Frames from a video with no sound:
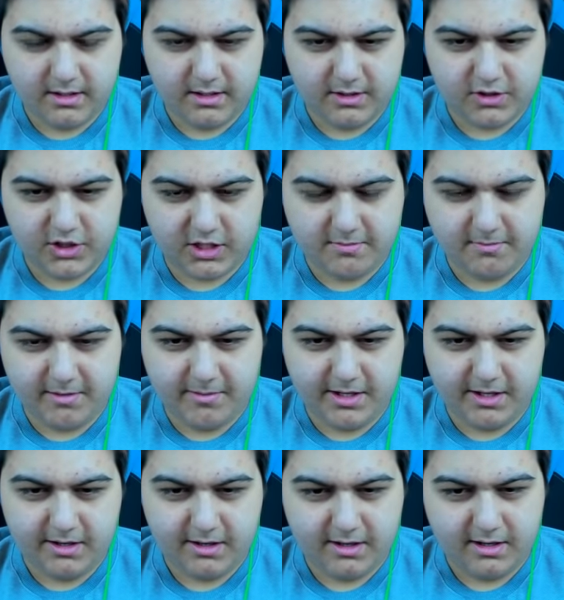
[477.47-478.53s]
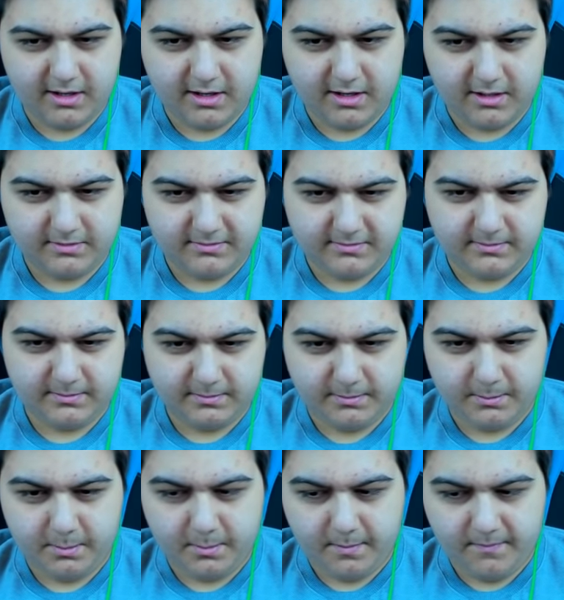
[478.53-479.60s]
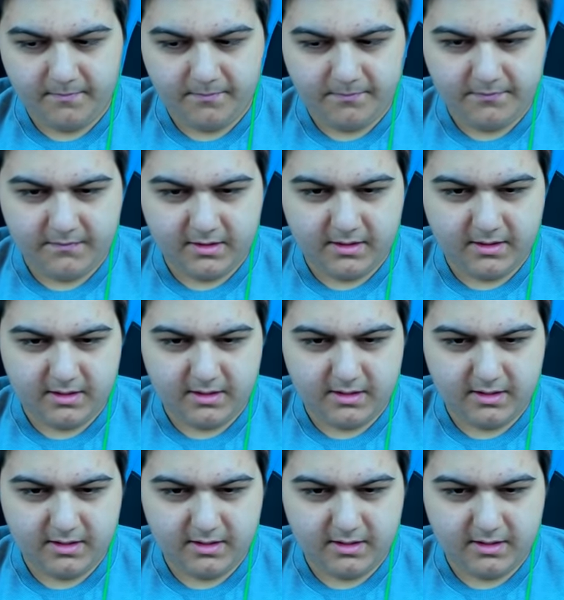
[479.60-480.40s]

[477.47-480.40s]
Çakma bey. Sekiz. On.